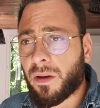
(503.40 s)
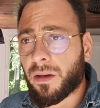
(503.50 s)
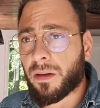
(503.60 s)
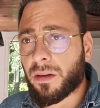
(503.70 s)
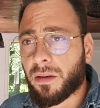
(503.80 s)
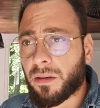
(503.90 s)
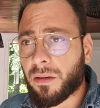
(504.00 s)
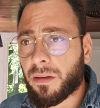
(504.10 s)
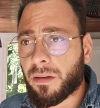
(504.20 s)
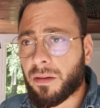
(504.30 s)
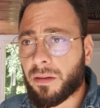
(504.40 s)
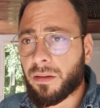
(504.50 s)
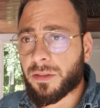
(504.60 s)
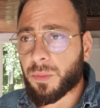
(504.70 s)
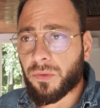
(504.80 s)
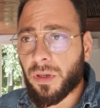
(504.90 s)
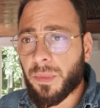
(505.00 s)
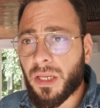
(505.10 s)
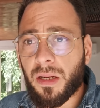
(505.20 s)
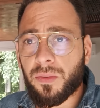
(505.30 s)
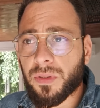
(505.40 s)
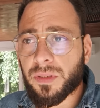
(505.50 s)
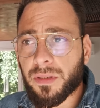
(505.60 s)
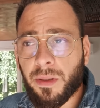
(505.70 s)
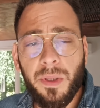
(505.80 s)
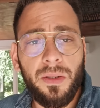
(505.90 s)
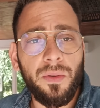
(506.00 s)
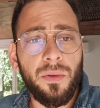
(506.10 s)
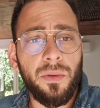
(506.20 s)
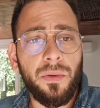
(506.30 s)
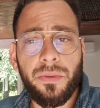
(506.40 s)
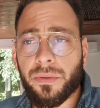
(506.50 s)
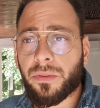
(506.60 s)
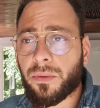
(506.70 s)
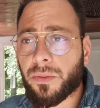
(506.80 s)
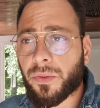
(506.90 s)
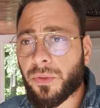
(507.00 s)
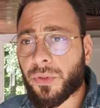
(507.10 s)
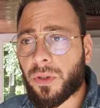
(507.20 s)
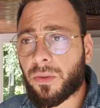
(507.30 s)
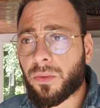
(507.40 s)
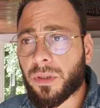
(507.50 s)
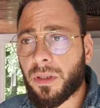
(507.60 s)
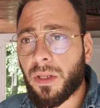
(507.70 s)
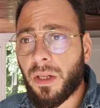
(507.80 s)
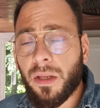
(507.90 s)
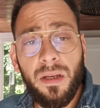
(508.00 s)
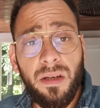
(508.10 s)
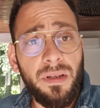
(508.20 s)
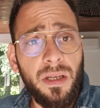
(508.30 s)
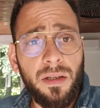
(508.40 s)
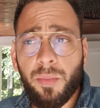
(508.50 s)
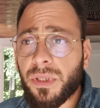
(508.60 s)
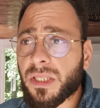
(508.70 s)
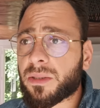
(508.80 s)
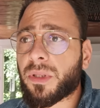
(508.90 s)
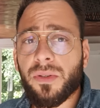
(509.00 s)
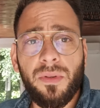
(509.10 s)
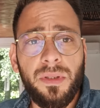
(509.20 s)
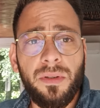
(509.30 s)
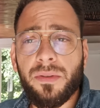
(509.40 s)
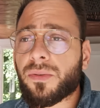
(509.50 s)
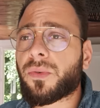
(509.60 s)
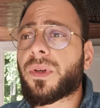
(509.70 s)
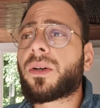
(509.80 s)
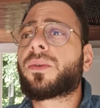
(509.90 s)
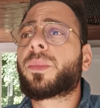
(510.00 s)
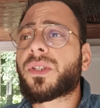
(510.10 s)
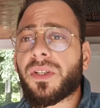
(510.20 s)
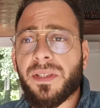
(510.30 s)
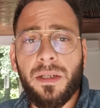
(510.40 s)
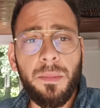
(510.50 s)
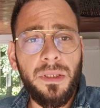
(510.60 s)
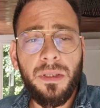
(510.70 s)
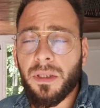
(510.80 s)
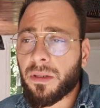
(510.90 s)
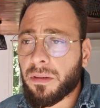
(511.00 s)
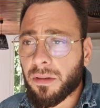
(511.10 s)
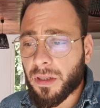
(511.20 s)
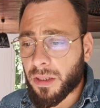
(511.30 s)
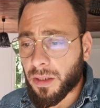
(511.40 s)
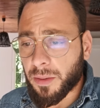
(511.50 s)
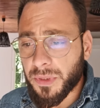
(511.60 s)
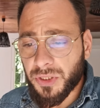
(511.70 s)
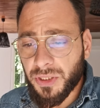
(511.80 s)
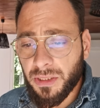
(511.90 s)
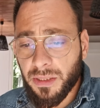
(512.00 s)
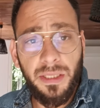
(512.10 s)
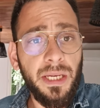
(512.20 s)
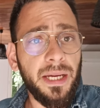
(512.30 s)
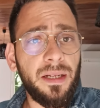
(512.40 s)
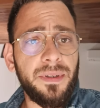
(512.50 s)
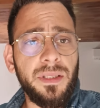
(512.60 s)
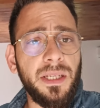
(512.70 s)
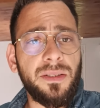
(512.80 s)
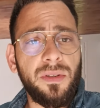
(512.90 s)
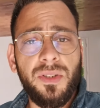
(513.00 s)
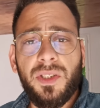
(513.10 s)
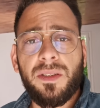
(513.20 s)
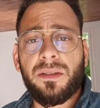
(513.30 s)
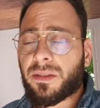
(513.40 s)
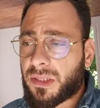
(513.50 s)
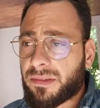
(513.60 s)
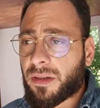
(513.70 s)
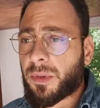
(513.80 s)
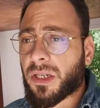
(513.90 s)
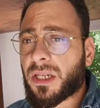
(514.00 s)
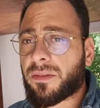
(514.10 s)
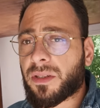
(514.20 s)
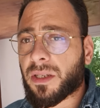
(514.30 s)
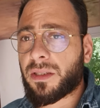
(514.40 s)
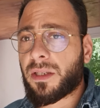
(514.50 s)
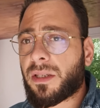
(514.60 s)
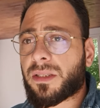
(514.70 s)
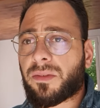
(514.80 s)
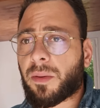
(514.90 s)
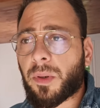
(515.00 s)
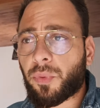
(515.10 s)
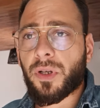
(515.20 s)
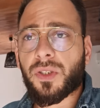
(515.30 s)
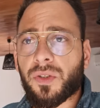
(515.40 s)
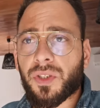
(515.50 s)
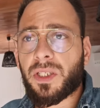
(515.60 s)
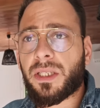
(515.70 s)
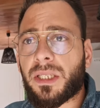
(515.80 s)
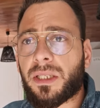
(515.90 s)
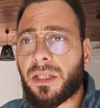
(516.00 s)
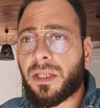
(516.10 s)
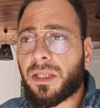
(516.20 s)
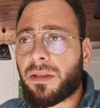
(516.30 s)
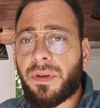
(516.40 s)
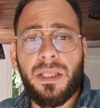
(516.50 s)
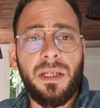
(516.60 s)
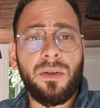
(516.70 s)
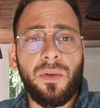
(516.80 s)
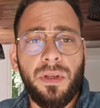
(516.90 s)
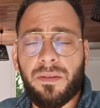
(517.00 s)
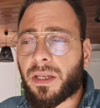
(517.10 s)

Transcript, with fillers: Euh, tu m'envoies un mail, Aldo, ce serait bien qu'on se rencontre. Et avec un grand plaisir, j'habite dans le 71, tu viens, on mange ensemble un midi. Et il n'y a rien à vendre, hein, je te dis, hein, il n'y a vraiment rien à vendre. C'est vraiment pour échanger et, et, faire des rencontres.